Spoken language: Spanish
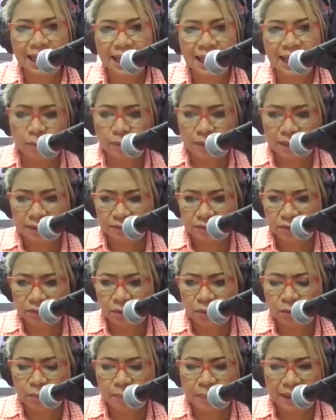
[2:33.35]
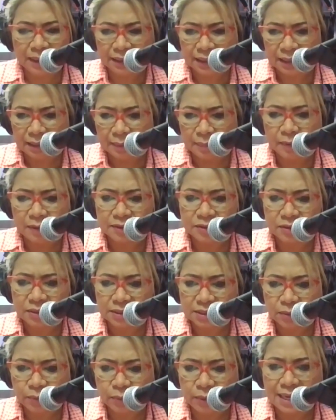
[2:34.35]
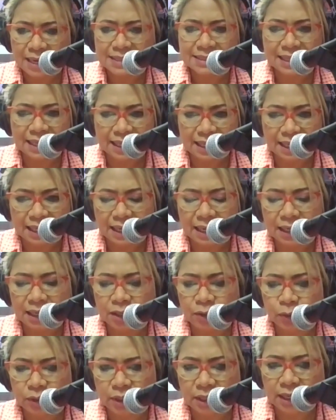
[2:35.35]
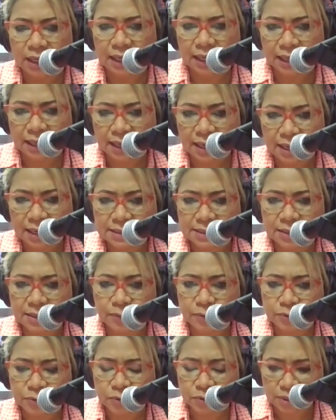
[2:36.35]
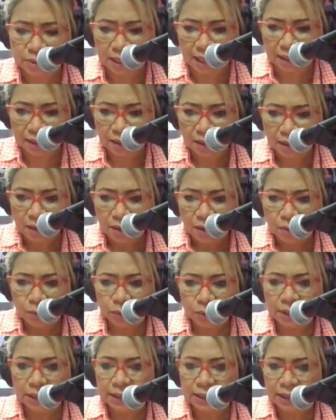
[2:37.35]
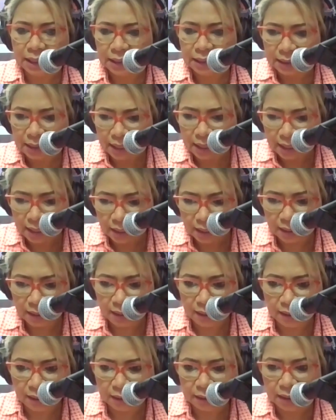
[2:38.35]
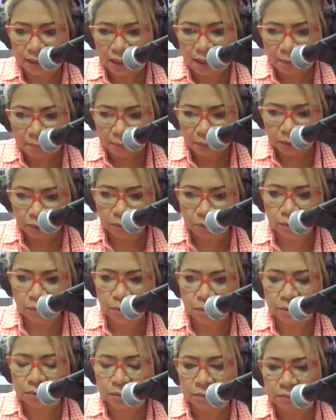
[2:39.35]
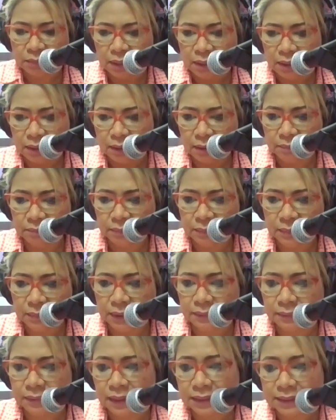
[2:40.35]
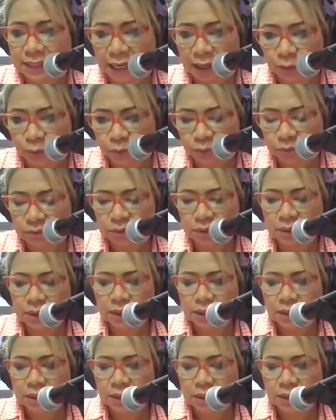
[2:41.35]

que la población o parte de la población asegurada se queja que no tienen en la caja de seguro social. Usted que está en este ámbito de salud,